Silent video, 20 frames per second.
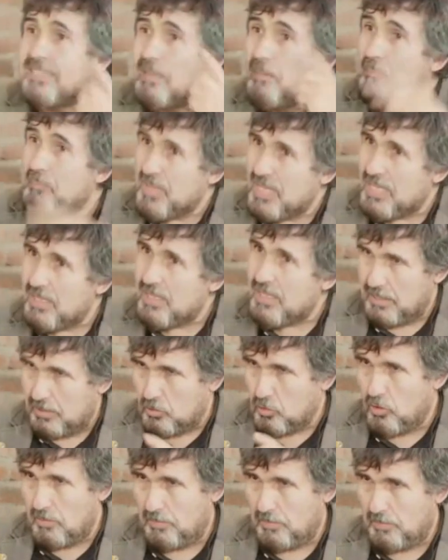también en
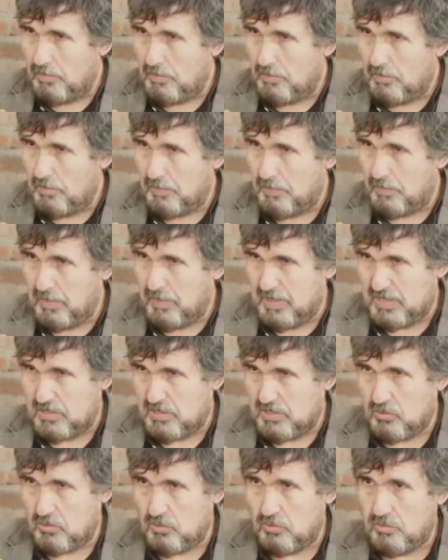estos espacios eh,
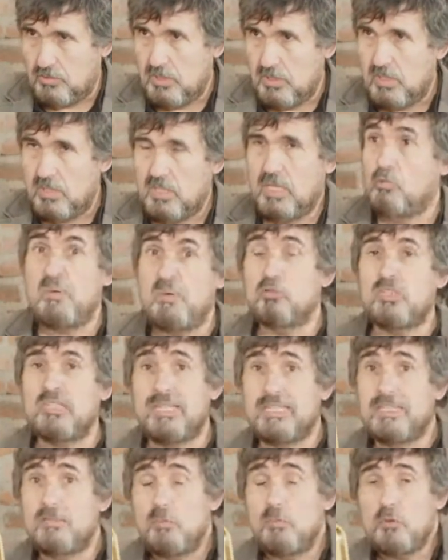que uno llama de pronto
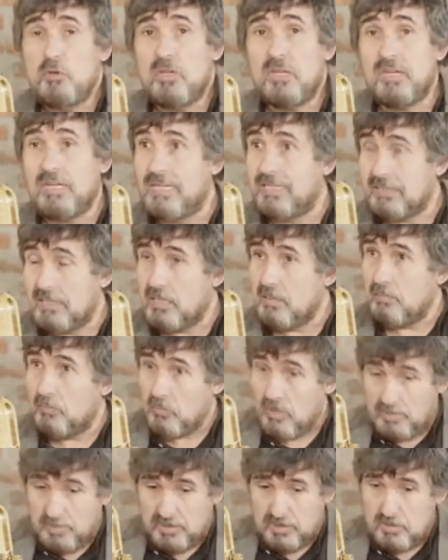alternativos, porque en realidad tienen una
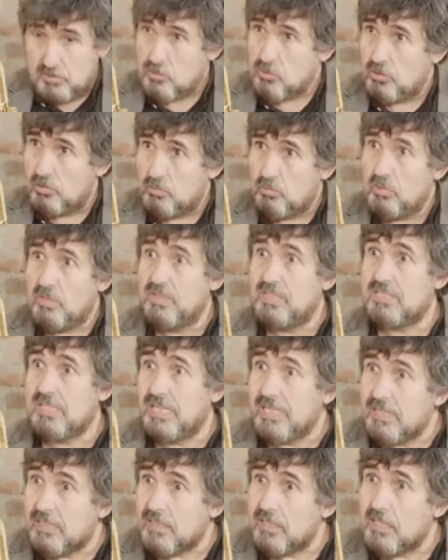pretensión
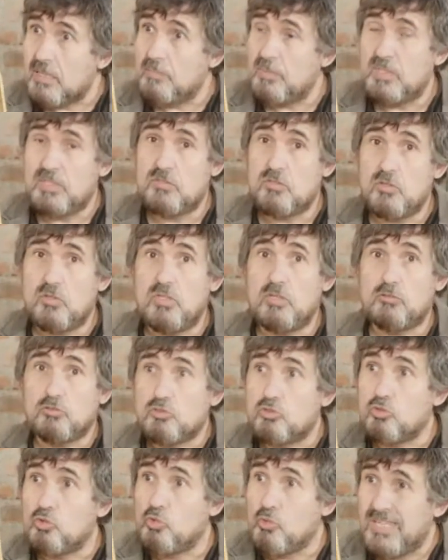universalista, tienen pretensión de
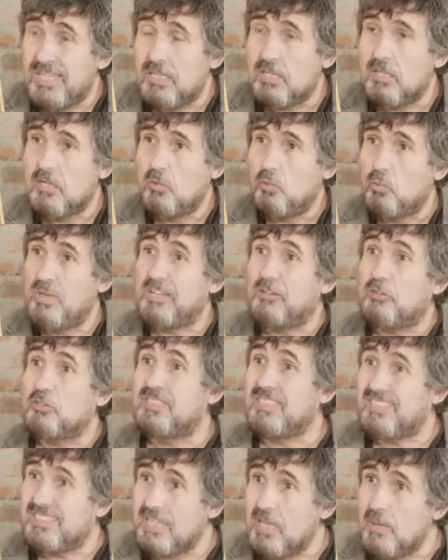construir un
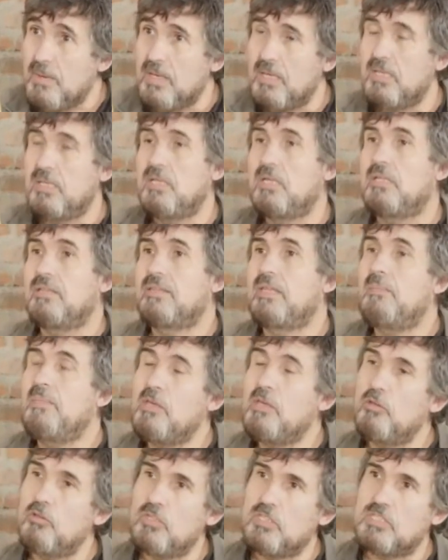ecosistema de medios
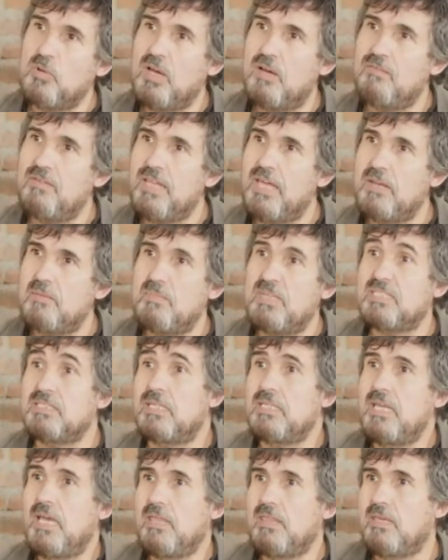donde se puede hablar más
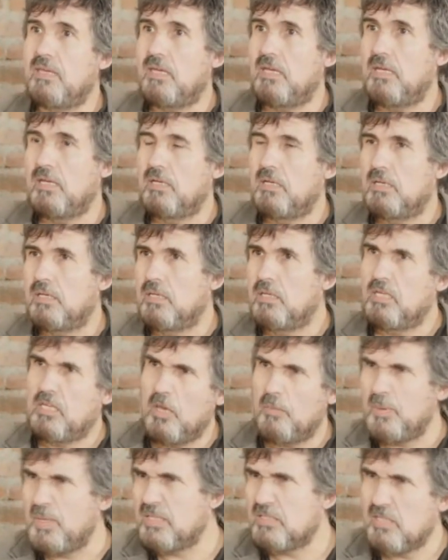allá de ¿y
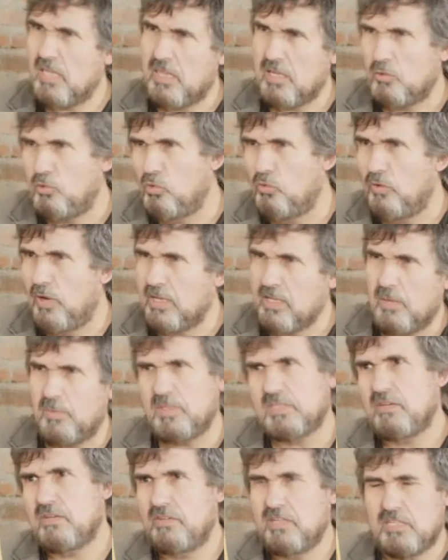qué piensa de Cuba? ¿y qué
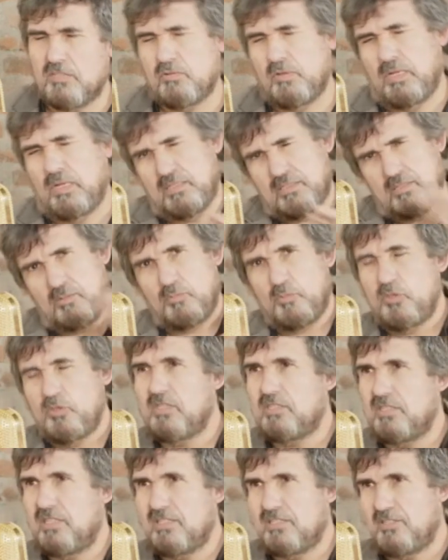piensa de Venezuela? eso
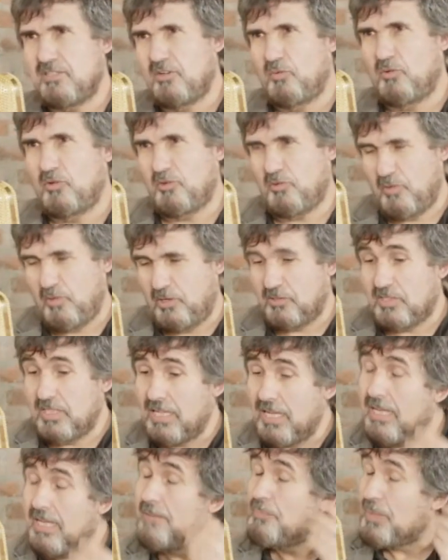podría ser así como el Así
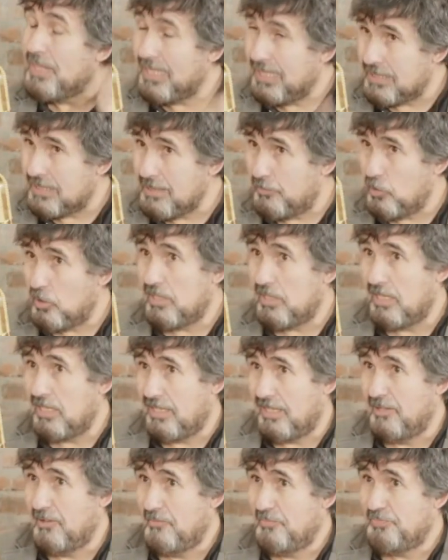que, sería
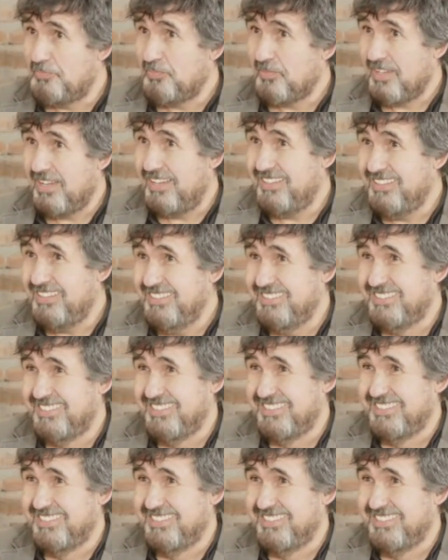interesante. ¿Ah? Que igual